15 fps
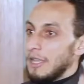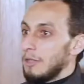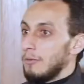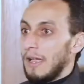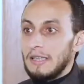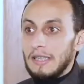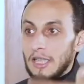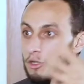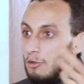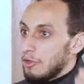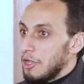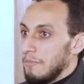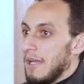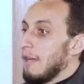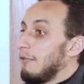شي واحد
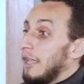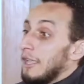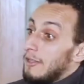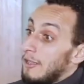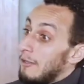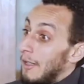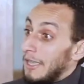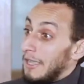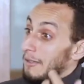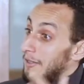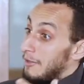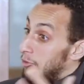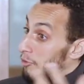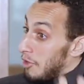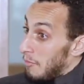نيشونجي معاه واحد واحد
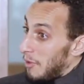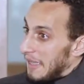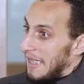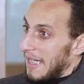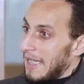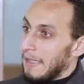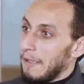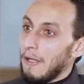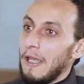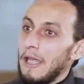السوجي معين